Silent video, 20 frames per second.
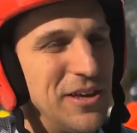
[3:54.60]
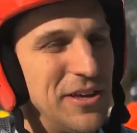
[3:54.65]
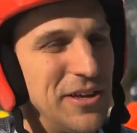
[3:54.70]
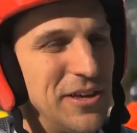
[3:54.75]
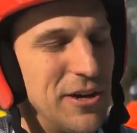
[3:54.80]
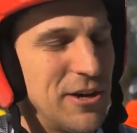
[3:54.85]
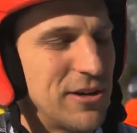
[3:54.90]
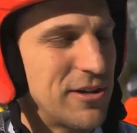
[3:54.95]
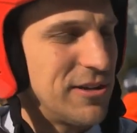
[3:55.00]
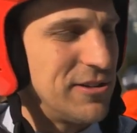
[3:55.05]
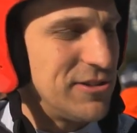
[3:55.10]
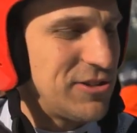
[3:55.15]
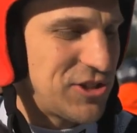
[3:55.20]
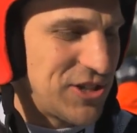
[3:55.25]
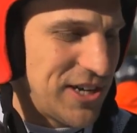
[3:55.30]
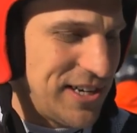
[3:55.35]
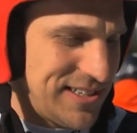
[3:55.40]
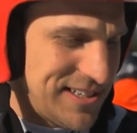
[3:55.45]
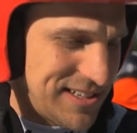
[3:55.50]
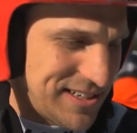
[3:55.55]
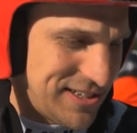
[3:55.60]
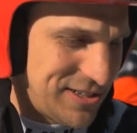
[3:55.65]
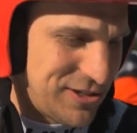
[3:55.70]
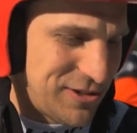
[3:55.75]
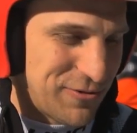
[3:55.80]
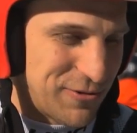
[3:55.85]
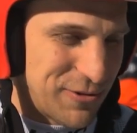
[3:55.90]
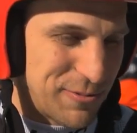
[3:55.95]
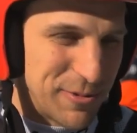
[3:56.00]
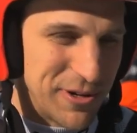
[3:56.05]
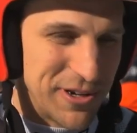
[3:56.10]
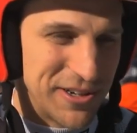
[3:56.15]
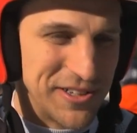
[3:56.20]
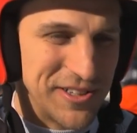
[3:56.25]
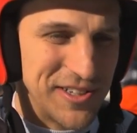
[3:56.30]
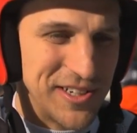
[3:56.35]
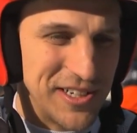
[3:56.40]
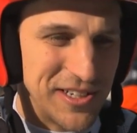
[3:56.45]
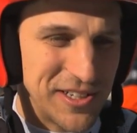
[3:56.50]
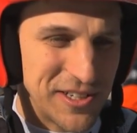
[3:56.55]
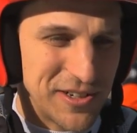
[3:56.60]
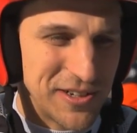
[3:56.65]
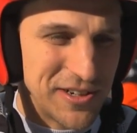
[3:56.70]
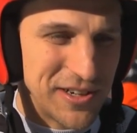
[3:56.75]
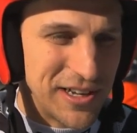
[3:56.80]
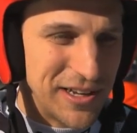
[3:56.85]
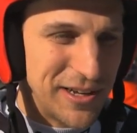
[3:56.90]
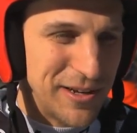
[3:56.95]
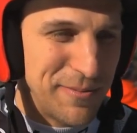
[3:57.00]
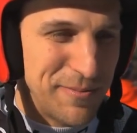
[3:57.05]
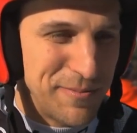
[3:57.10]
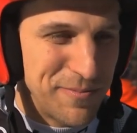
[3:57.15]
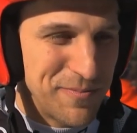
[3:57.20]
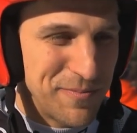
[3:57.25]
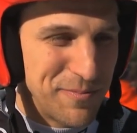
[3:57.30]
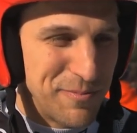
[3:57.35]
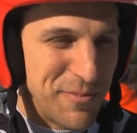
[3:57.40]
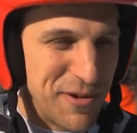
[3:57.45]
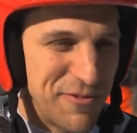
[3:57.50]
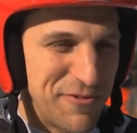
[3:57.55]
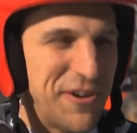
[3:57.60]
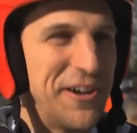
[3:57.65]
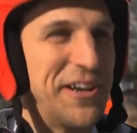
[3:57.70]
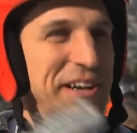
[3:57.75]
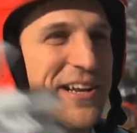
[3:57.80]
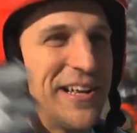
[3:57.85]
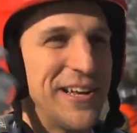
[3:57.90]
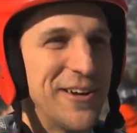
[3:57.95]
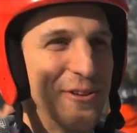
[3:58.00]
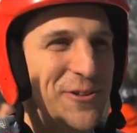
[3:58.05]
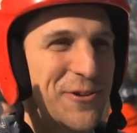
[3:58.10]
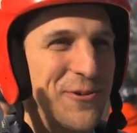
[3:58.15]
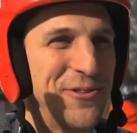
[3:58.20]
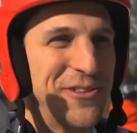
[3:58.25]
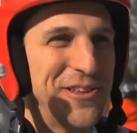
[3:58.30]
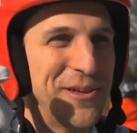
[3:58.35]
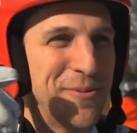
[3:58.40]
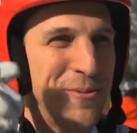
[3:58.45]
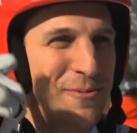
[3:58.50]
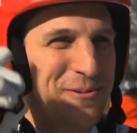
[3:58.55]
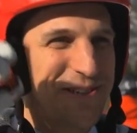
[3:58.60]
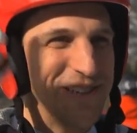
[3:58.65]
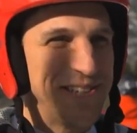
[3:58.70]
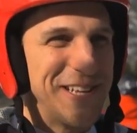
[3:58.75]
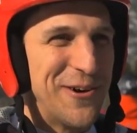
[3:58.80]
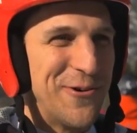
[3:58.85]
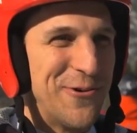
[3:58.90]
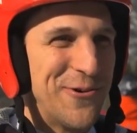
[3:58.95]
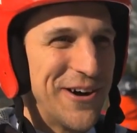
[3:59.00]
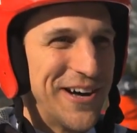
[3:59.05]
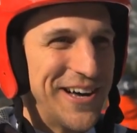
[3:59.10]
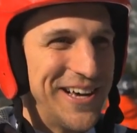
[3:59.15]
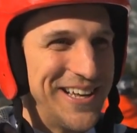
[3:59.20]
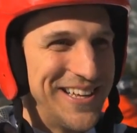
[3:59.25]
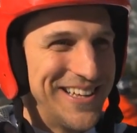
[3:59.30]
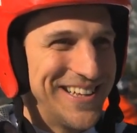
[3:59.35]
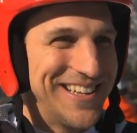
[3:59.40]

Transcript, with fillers: Ja, ganz scheißliches Gefühl, muss ich ganz ehrlich sagen. Ähm, wir fahren ja nicht gerade runter, wir müssen ja hoch auch.